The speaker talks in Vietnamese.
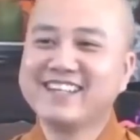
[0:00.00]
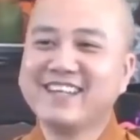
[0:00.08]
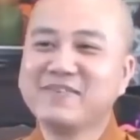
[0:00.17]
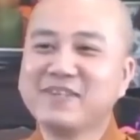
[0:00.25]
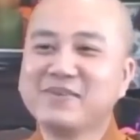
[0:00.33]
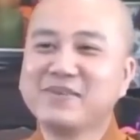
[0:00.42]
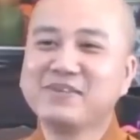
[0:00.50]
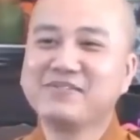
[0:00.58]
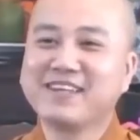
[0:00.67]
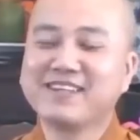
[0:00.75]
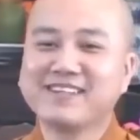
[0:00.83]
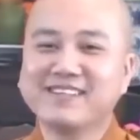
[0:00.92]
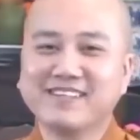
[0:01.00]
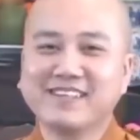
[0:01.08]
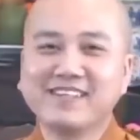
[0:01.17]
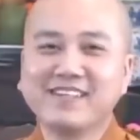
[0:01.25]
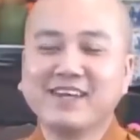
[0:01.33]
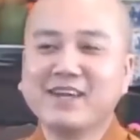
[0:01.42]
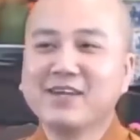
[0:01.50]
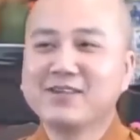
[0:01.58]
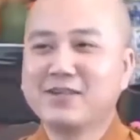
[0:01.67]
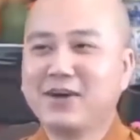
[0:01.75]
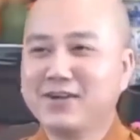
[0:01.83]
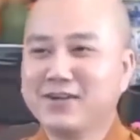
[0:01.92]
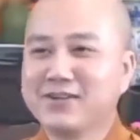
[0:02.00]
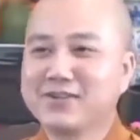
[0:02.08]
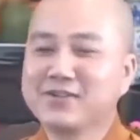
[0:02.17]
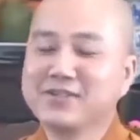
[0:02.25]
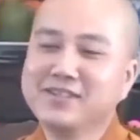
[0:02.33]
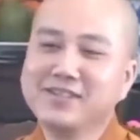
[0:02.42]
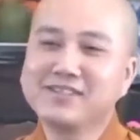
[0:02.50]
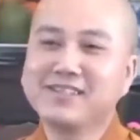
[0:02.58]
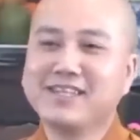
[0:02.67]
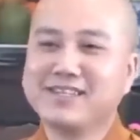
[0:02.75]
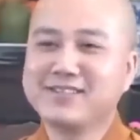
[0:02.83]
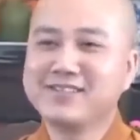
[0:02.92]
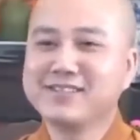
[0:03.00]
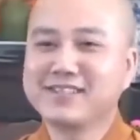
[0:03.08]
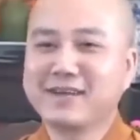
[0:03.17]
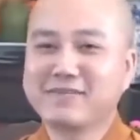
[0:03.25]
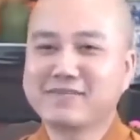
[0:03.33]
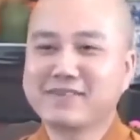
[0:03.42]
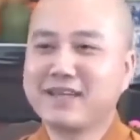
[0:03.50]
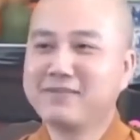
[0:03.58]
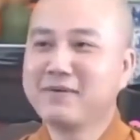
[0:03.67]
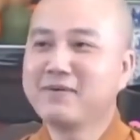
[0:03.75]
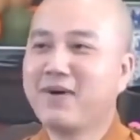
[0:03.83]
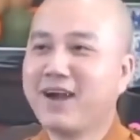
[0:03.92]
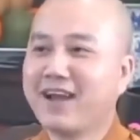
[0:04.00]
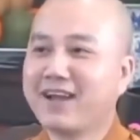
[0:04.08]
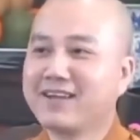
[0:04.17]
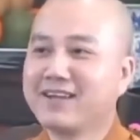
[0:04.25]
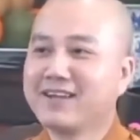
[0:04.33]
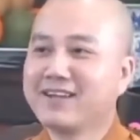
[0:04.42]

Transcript: giống như quý vị thường nói trời ơi tôi ước gì tôi được gặp thầy pháp hòa